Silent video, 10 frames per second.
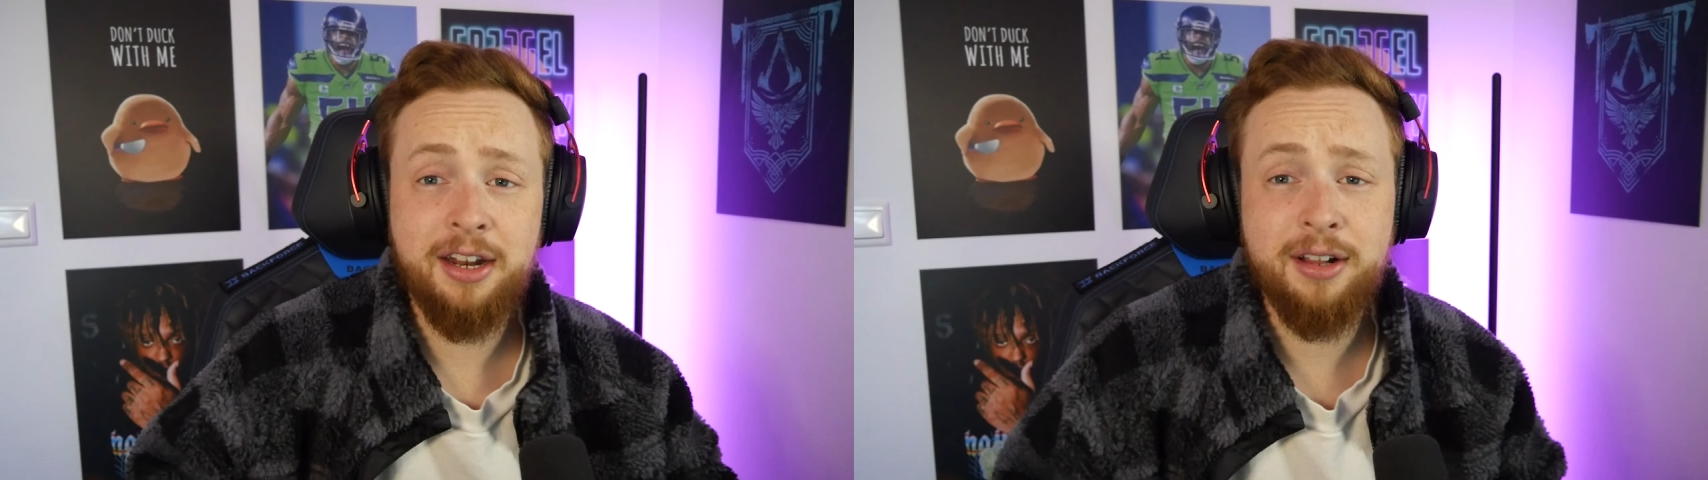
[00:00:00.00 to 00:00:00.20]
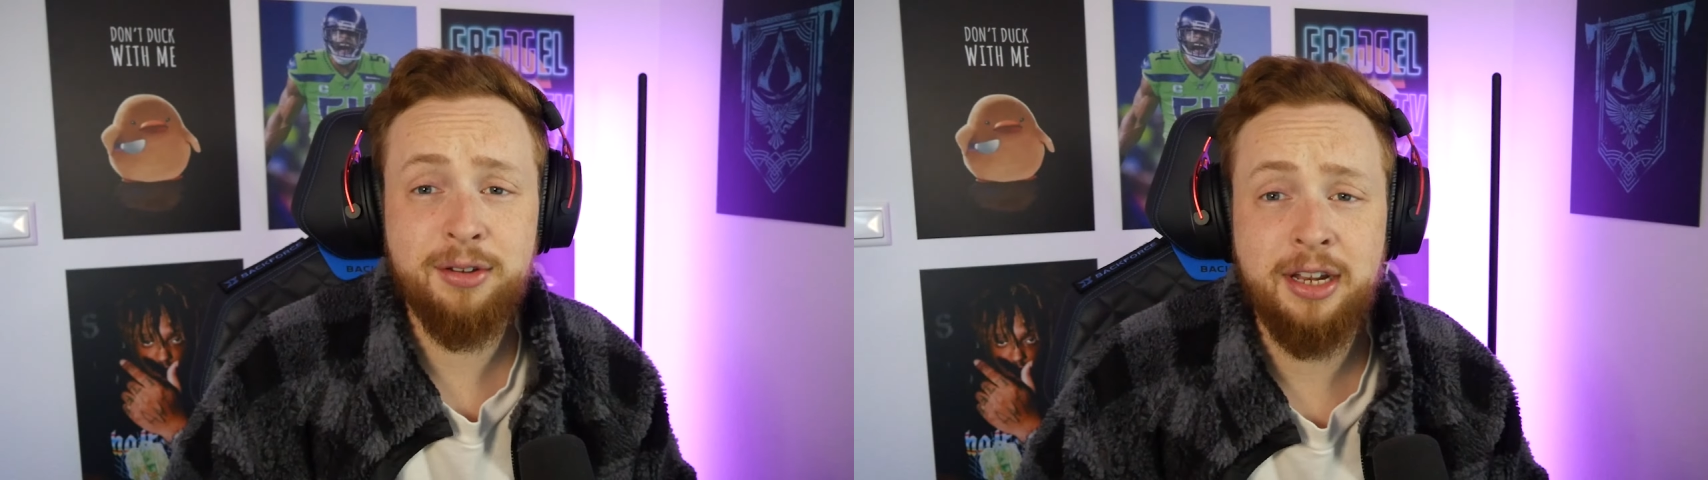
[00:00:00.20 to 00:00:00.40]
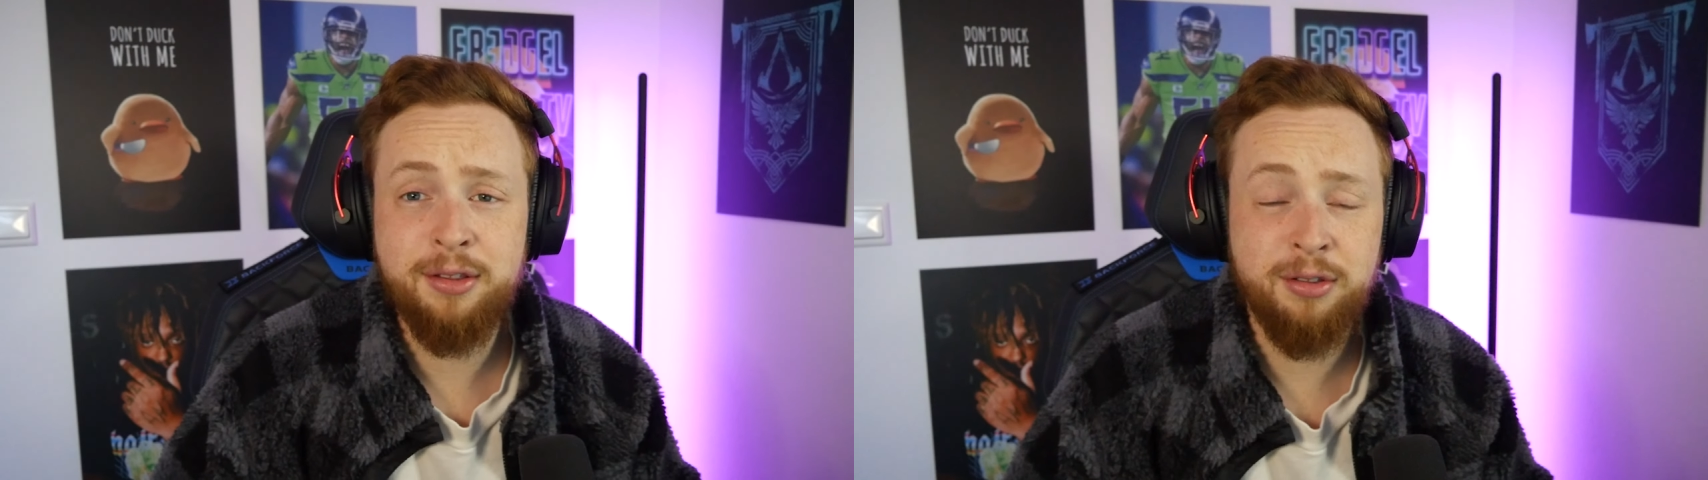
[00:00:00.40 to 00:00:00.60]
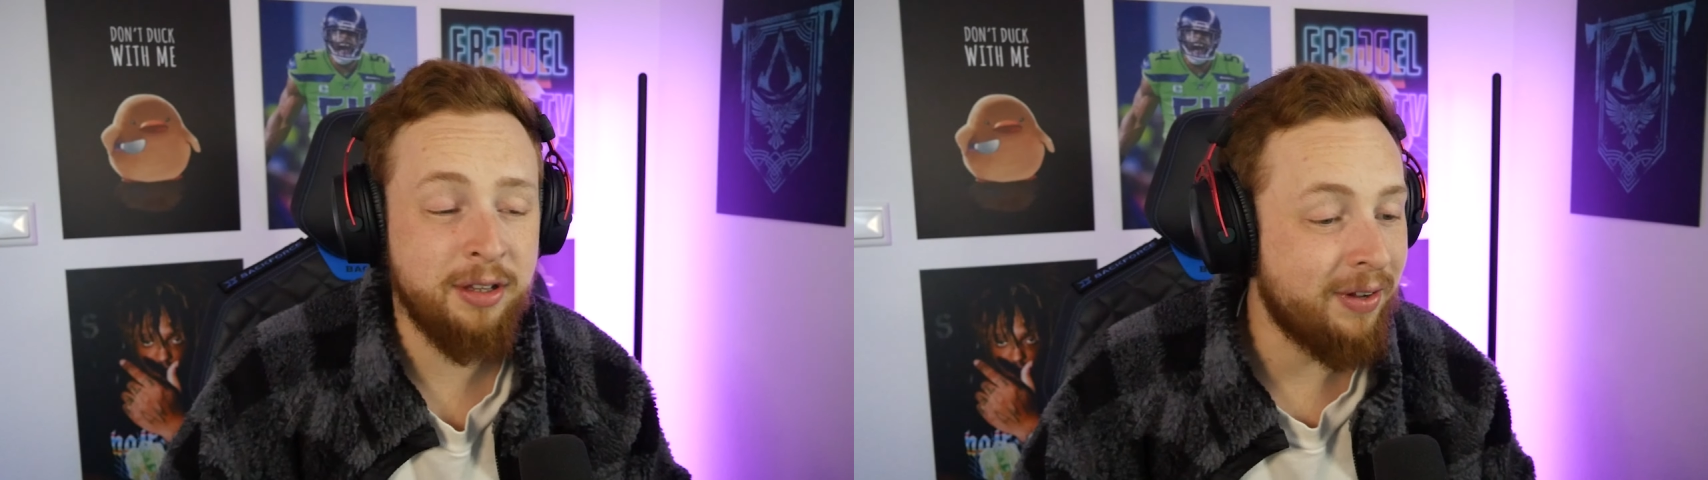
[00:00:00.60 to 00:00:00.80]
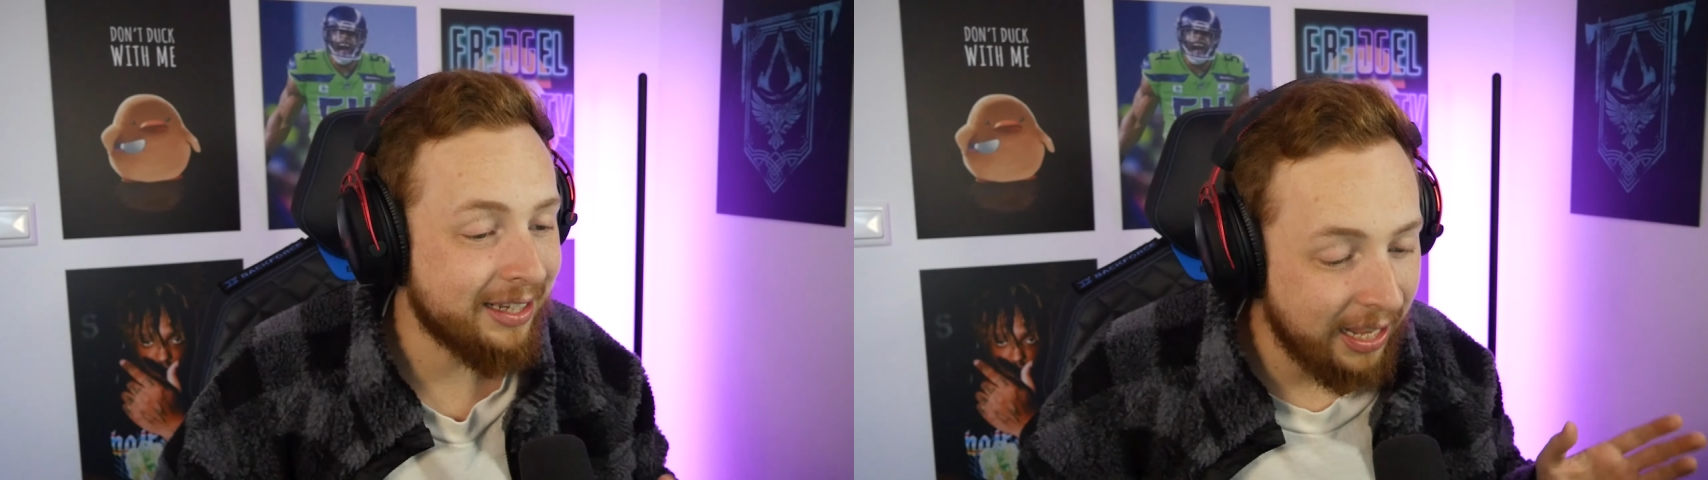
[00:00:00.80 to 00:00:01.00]
der da zuletzt zu
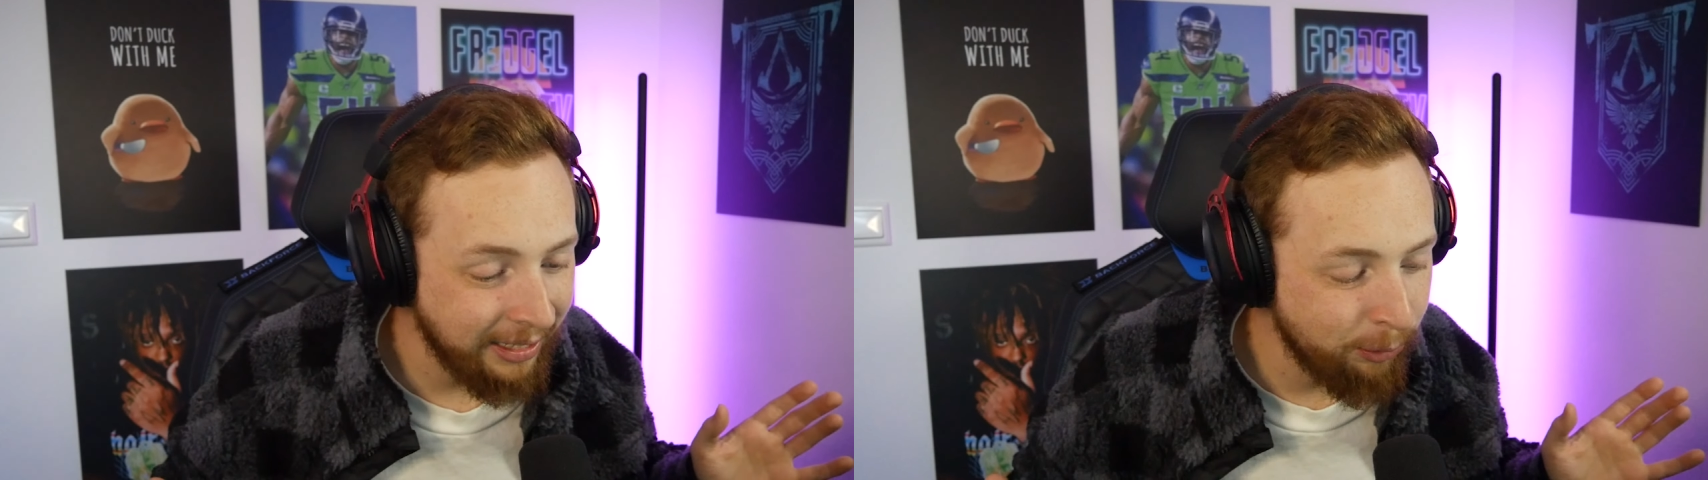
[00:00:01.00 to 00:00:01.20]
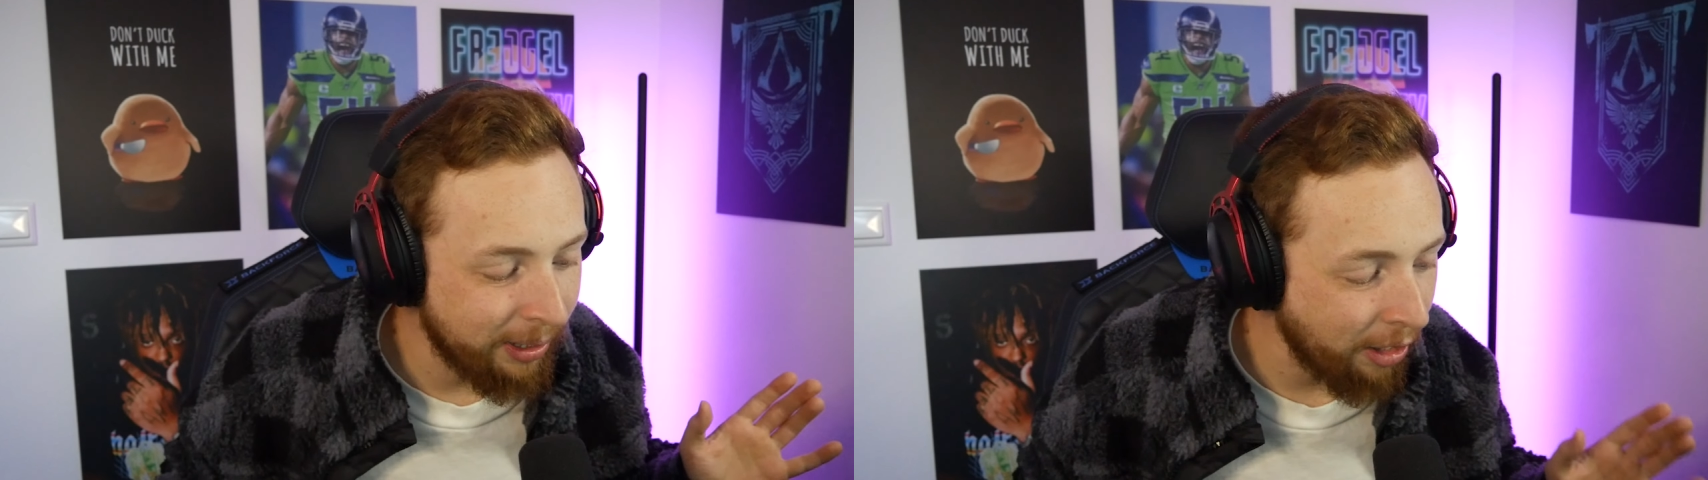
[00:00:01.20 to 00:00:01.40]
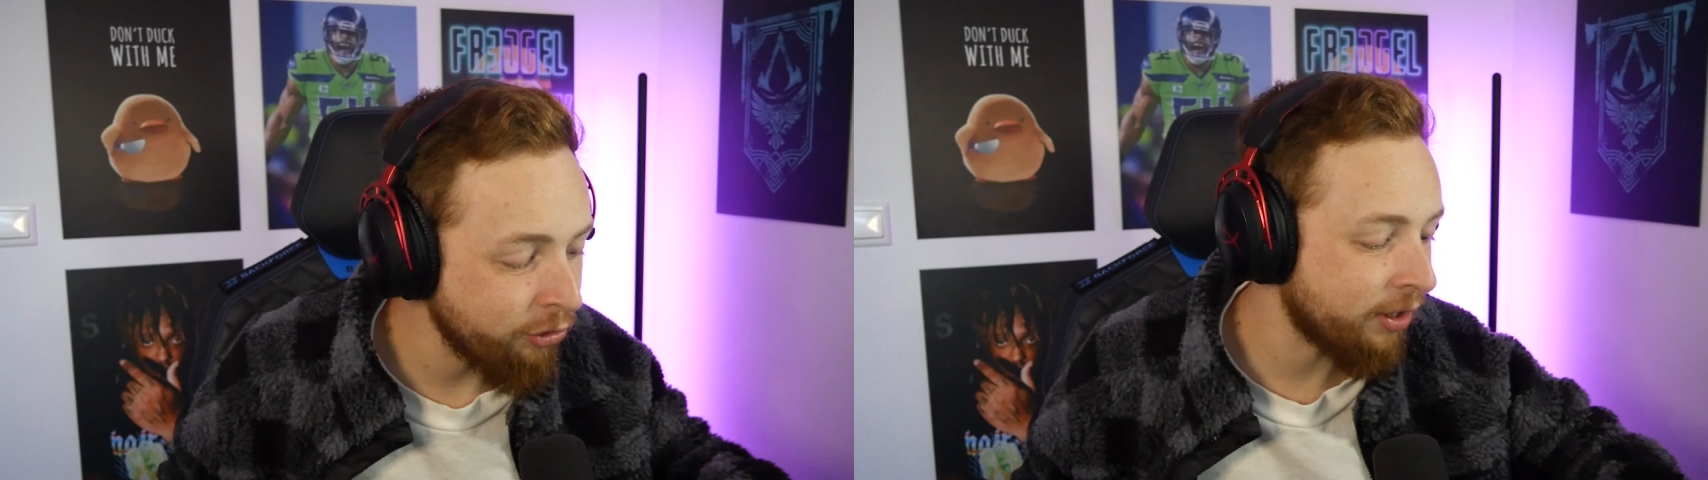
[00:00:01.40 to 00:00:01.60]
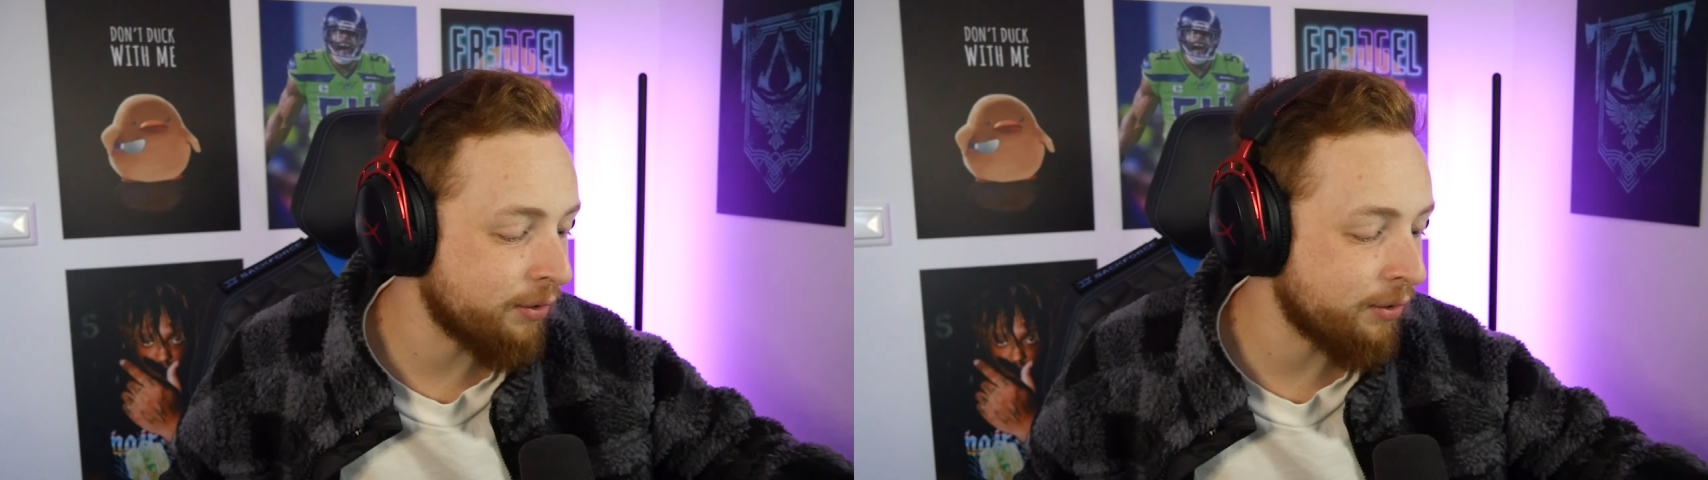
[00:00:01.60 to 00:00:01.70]
sehen war, keine Überraschung,